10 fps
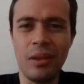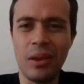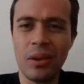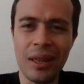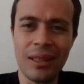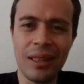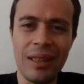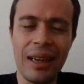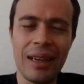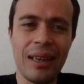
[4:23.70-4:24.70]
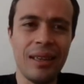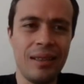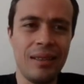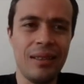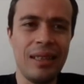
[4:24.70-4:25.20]
Yo creo que tendría
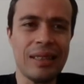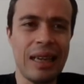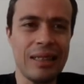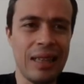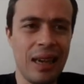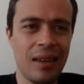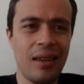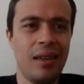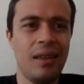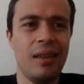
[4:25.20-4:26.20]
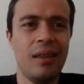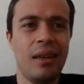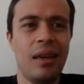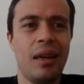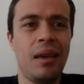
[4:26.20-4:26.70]
que descansar.
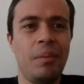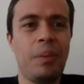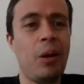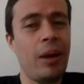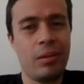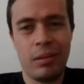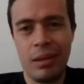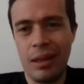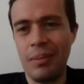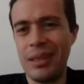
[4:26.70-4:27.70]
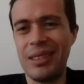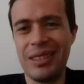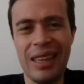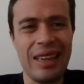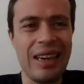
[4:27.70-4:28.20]
Eh, pero bueno, además
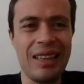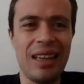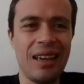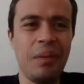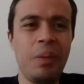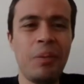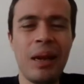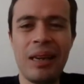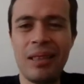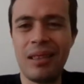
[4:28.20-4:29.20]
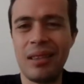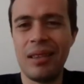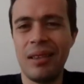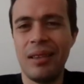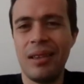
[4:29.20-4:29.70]
está en el ataque permanente.
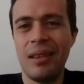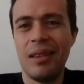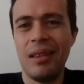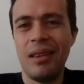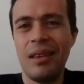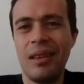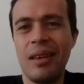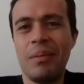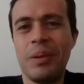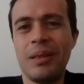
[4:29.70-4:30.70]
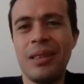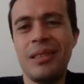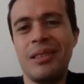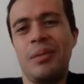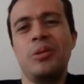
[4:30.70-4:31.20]
Y el
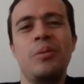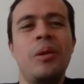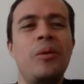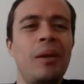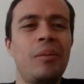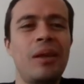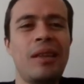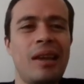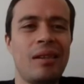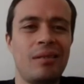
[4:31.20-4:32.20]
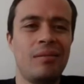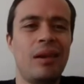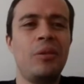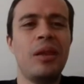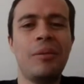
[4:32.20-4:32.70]
presidente dice, pues no me voy a meter
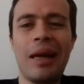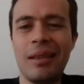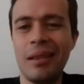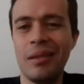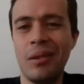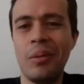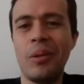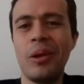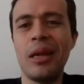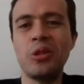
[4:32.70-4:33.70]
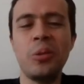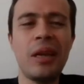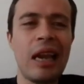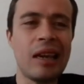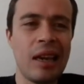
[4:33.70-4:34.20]
a un debate, no me voy a
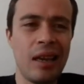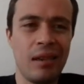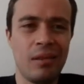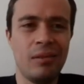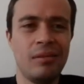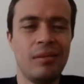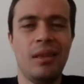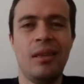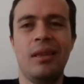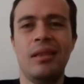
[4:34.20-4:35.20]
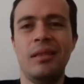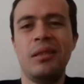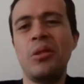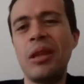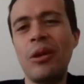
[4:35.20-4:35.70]
subir al ring, ¿no?
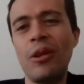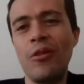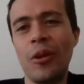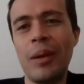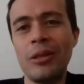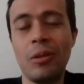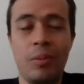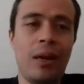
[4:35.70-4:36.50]
Dice, no tengo información.